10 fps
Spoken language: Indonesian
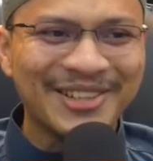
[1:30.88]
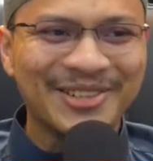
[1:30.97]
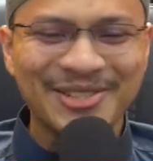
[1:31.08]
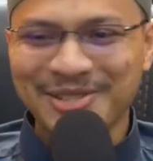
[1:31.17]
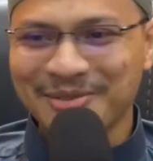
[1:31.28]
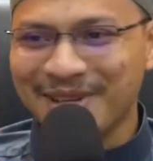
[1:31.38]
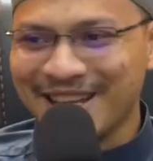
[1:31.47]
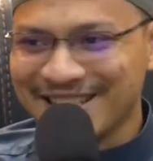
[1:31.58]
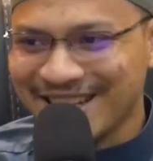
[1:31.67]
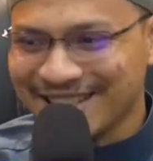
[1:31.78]
khusyuk
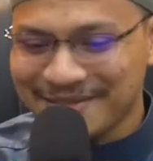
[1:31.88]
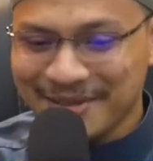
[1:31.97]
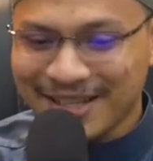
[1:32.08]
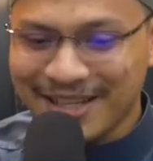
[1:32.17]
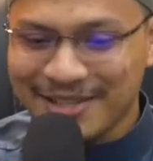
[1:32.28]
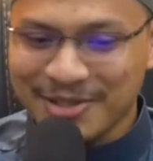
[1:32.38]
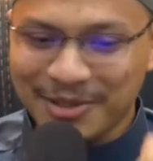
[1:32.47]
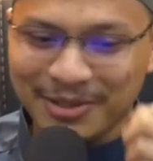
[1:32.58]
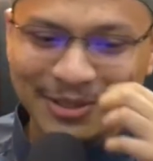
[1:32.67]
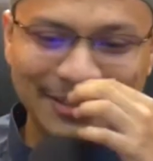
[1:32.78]
belajar jemaah ya
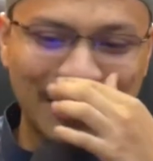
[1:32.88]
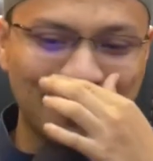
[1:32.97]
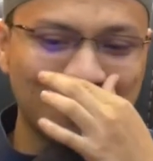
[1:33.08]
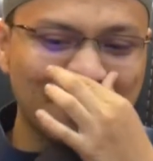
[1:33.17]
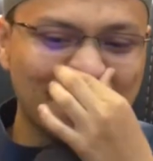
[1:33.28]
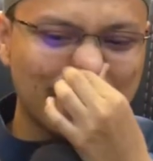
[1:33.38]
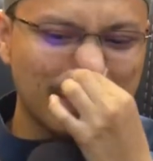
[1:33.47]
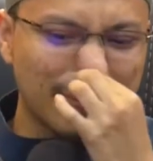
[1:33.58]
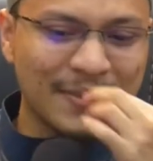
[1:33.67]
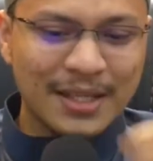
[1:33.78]
insya Tet.
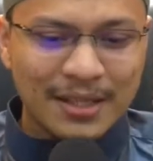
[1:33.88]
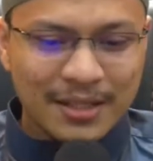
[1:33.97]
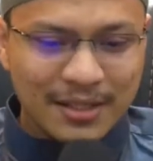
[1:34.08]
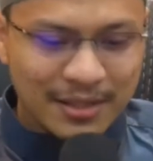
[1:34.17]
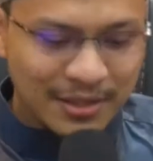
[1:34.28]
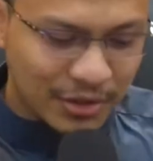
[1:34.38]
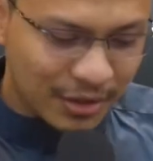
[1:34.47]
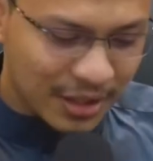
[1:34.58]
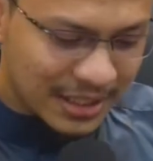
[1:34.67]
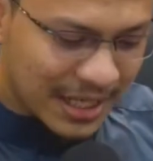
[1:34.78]
Insya
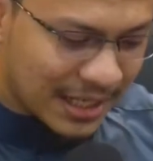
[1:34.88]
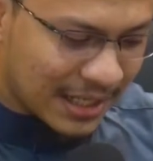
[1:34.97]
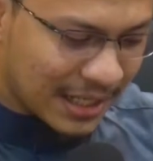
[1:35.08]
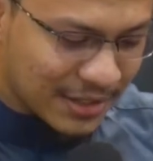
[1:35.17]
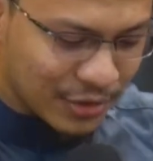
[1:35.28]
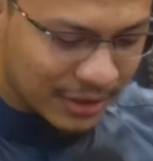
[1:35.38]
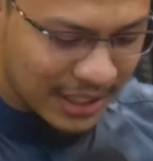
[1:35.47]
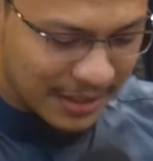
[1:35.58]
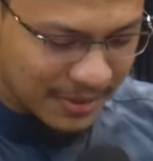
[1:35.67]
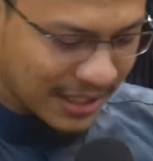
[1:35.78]
Allah kita akan
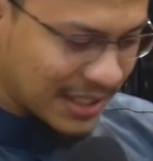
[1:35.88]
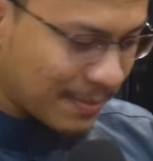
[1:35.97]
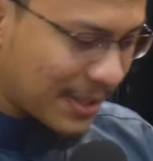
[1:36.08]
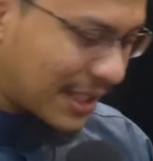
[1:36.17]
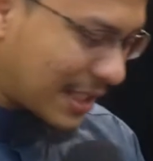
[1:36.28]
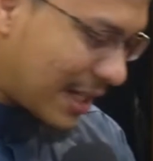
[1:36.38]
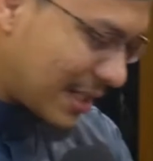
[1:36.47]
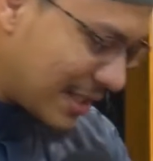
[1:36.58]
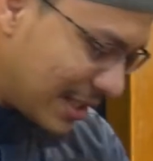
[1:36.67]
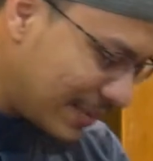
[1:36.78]
lanjutkan pada kesempatan
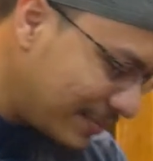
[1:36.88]
kali ini